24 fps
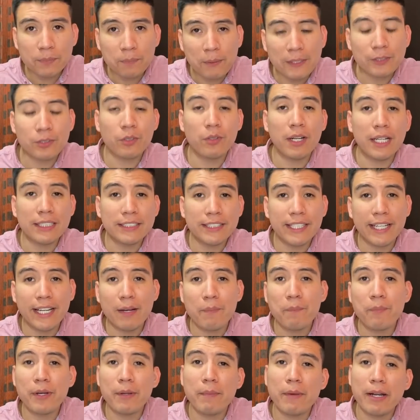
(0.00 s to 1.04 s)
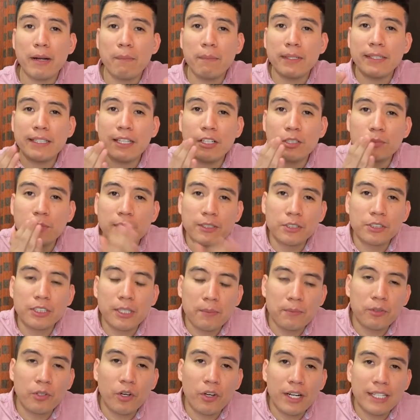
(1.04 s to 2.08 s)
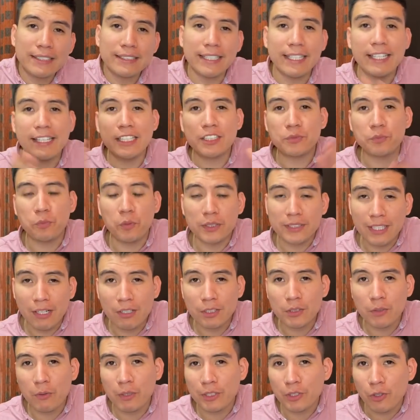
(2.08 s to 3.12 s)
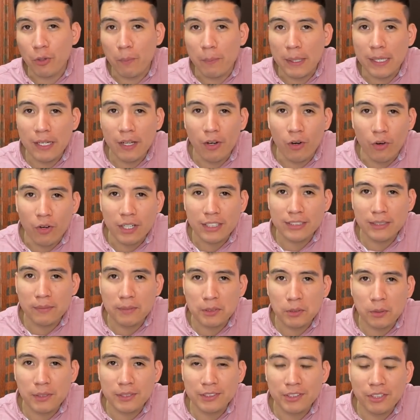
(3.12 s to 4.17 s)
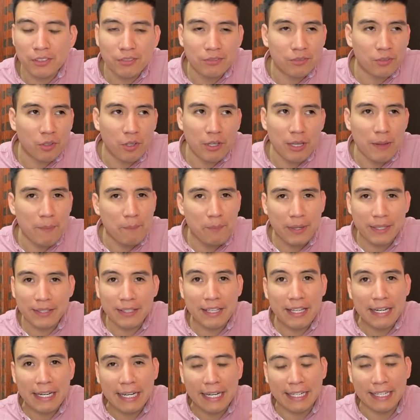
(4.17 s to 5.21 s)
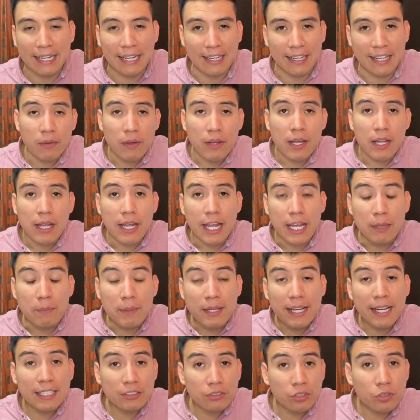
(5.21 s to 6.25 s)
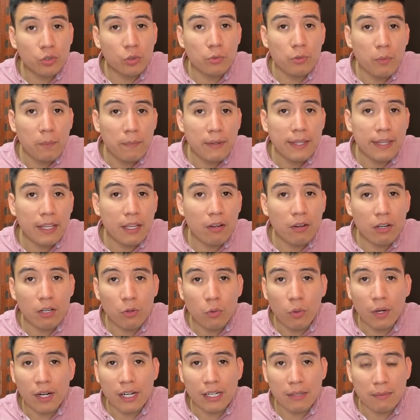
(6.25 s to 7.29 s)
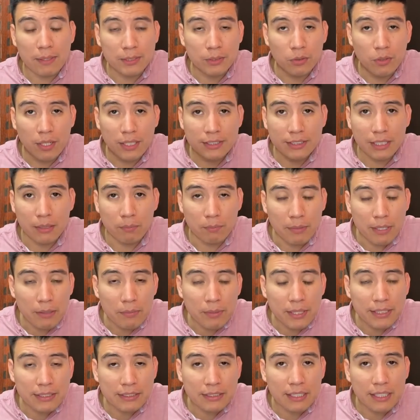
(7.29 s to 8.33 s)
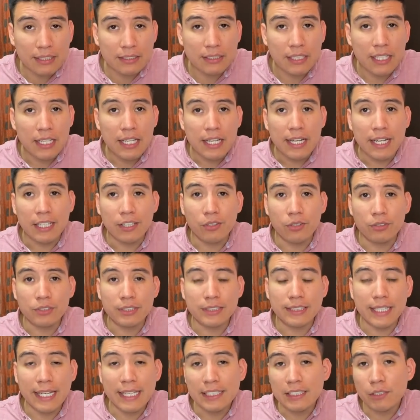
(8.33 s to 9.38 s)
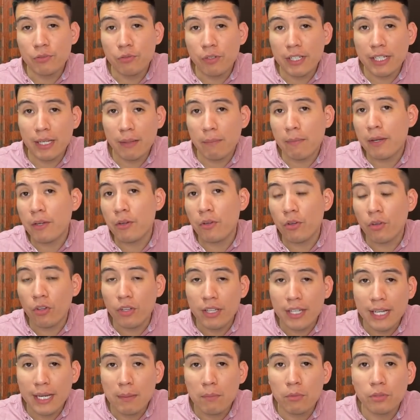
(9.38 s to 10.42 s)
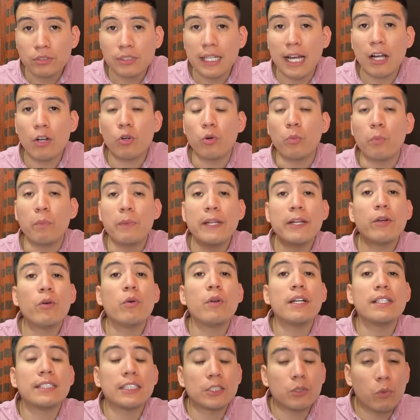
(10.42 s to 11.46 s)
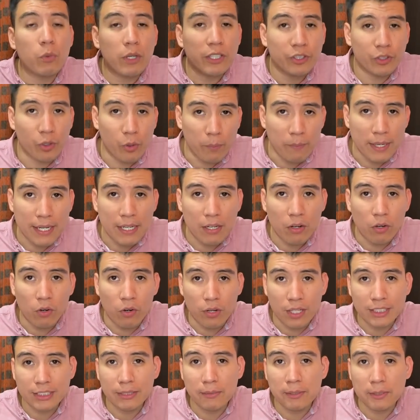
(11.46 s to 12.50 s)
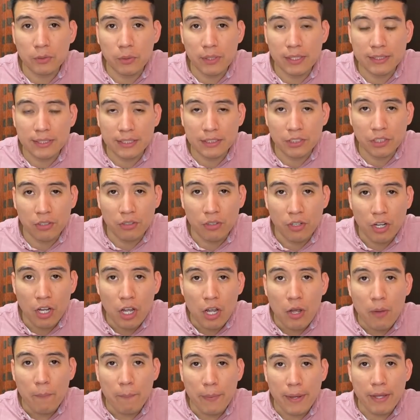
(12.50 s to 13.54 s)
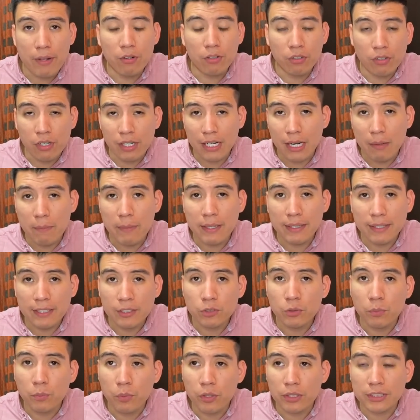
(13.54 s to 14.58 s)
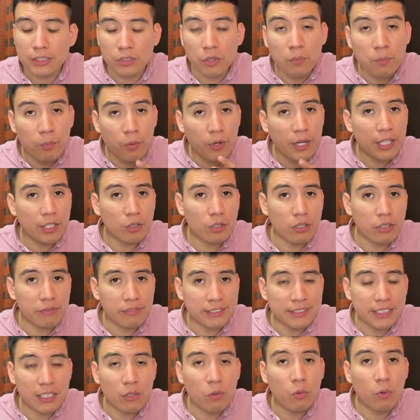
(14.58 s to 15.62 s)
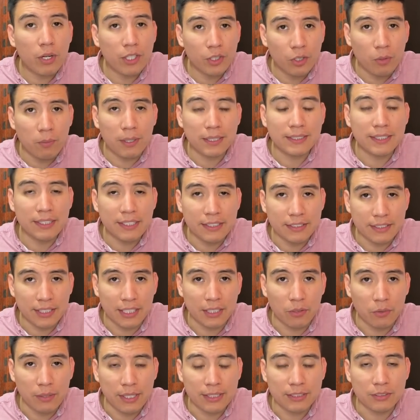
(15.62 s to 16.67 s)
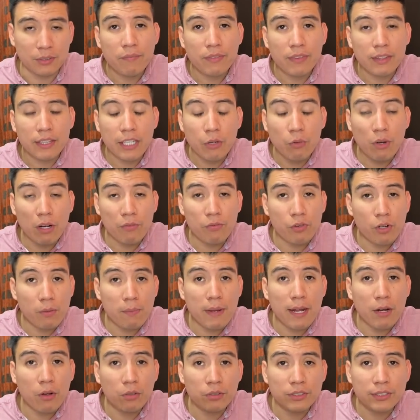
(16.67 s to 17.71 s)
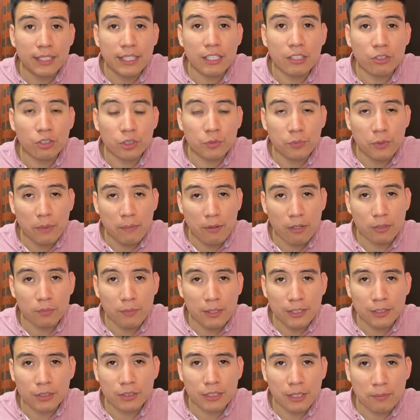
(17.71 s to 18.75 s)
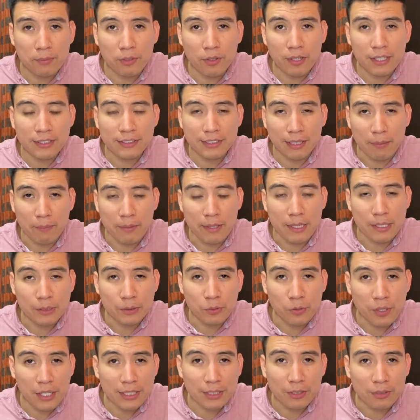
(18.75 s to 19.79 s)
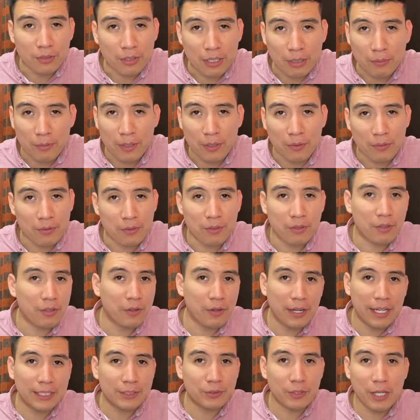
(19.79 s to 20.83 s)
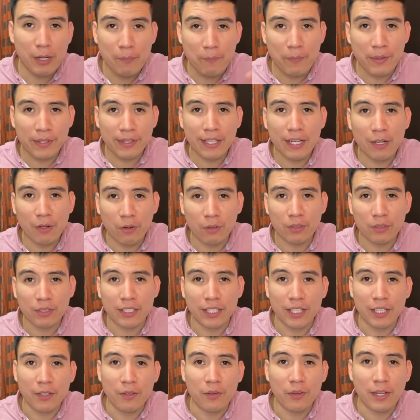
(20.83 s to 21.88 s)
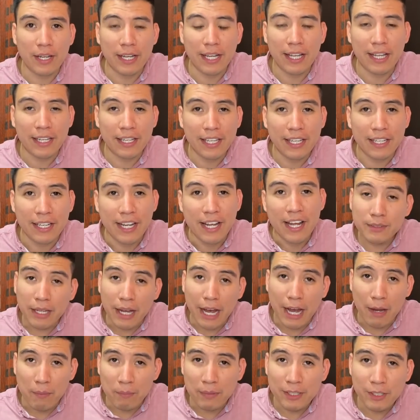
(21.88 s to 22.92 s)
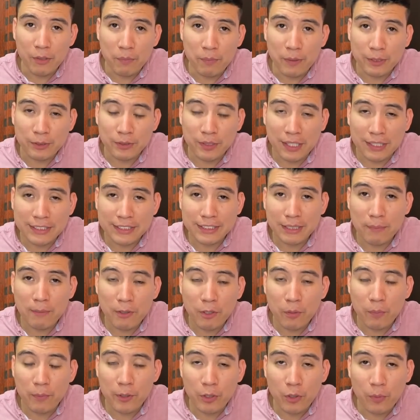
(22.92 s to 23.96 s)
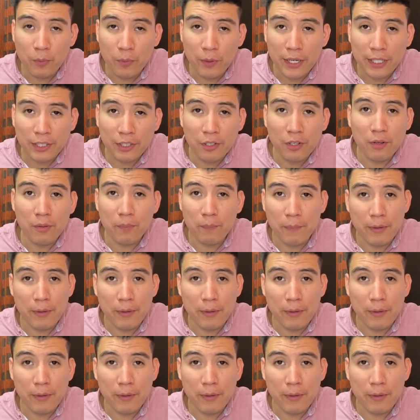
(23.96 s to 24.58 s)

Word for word: personas llegan primeramente a los 1000 suscriptores y después a los 4000 horas de visualización. Todo depende del canal. En mi caso tuve un video el cual rebasó las 100.000 vistas entonces ese fue el que me ayudó, digamos, a cumplir con esas 4.000 horas de visualización. Pero realmente es un proceso un poquito difícil cuando vas iniciando en esto. De igual forma, conseguir tus primeros mil suscriptores también es un reto. Y bueno, yo creo que eso ya depende del contenido de cada quien. A mí en lo personal sí se me complicó un poquito,